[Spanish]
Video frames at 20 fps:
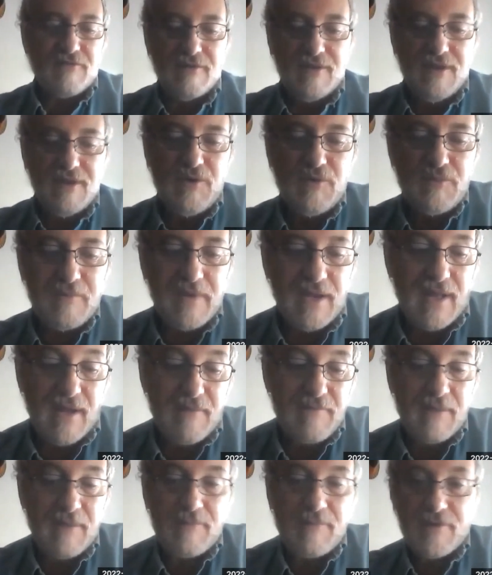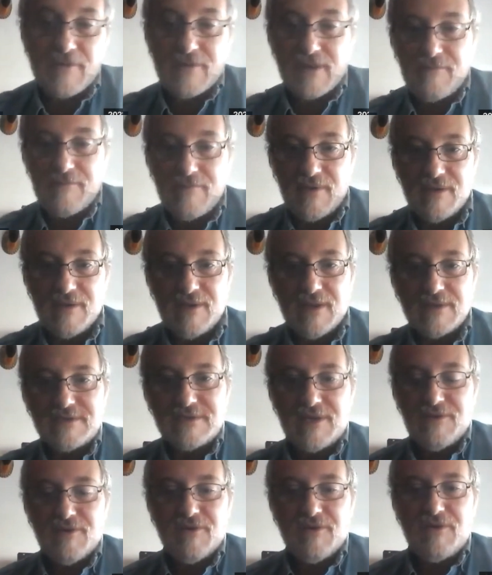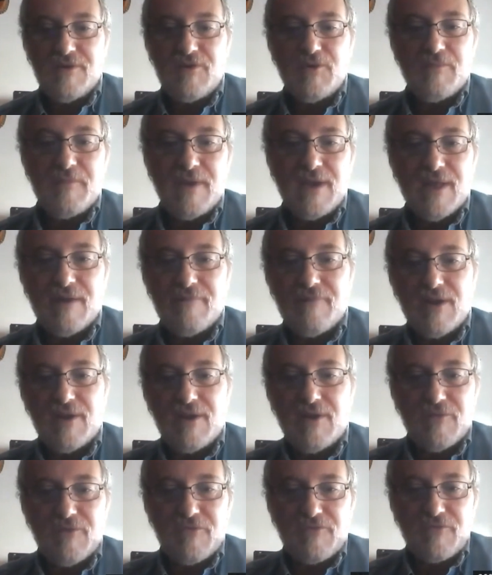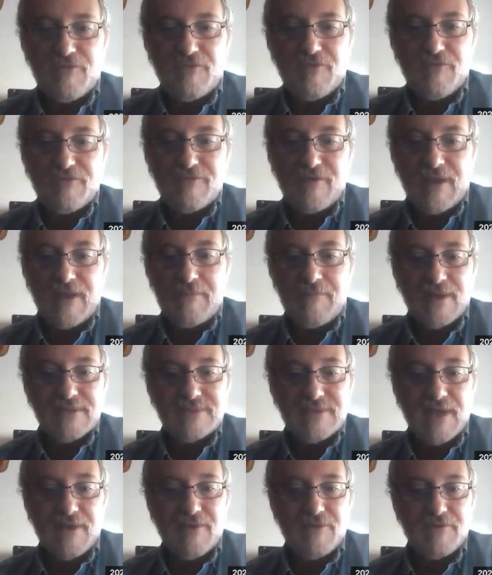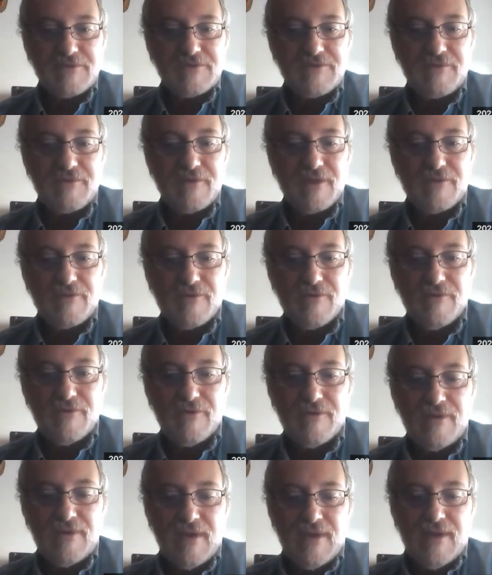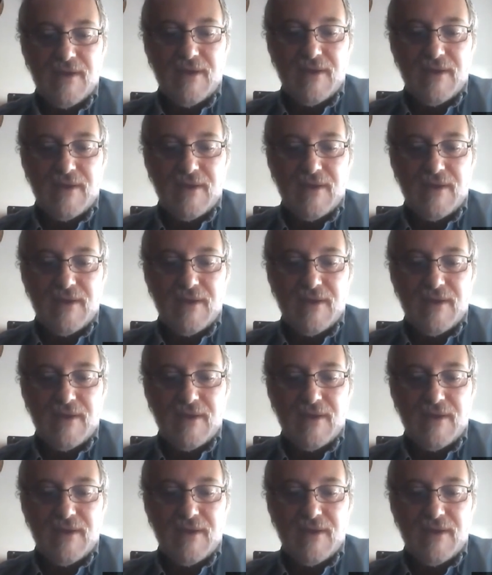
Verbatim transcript: son innumerables, pero también han sido innumerables los usos en el pasado, sobre todo